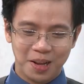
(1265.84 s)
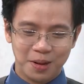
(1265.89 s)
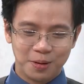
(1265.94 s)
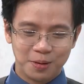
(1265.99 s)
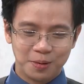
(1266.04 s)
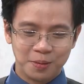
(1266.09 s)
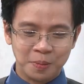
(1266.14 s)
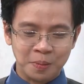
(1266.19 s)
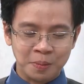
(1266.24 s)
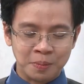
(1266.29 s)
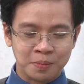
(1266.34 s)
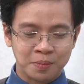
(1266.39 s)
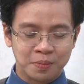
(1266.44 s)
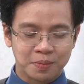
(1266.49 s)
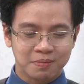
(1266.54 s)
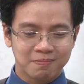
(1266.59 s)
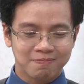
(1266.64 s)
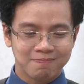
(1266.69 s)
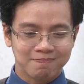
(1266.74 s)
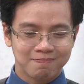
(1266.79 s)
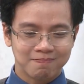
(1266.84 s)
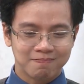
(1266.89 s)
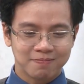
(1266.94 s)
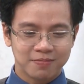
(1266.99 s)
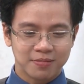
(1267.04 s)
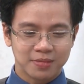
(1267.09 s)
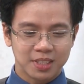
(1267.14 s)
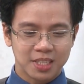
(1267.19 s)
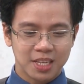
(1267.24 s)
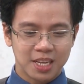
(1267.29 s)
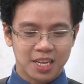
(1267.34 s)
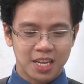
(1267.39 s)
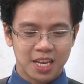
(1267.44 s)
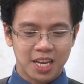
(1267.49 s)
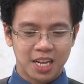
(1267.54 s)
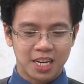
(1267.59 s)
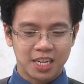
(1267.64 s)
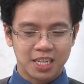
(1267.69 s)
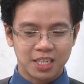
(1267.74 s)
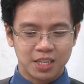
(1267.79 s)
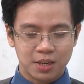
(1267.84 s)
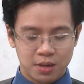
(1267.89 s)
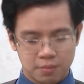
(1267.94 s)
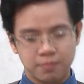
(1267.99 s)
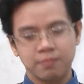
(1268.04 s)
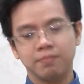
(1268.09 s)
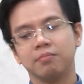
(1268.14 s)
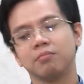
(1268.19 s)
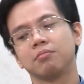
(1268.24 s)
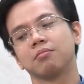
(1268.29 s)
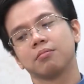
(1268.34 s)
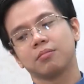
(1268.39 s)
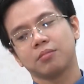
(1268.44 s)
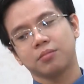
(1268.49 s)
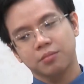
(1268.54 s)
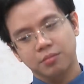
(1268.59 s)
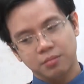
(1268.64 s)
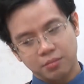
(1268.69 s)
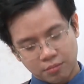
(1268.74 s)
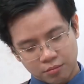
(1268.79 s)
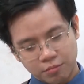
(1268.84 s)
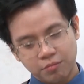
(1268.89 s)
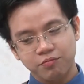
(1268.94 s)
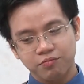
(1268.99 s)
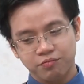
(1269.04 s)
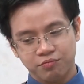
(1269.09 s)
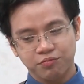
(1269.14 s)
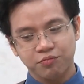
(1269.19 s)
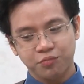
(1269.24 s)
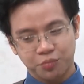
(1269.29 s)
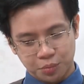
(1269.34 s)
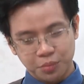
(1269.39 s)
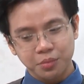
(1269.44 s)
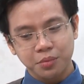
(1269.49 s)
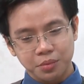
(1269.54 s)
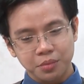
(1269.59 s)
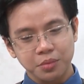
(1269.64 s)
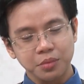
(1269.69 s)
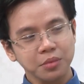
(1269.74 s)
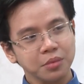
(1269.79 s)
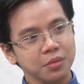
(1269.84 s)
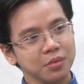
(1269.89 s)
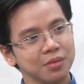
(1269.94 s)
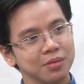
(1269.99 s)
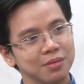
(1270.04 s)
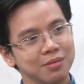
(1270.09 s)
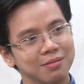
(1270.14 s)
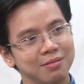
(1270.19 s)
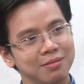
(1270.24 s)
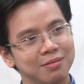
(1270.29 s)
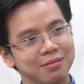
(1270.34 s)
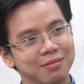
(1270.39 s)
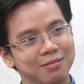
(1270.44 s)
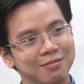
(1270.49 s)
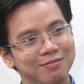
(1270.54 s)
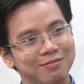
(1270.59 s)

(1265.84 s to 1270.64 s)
một phần lớn thời gian của anh và thầy giáo mà thì à, đi lên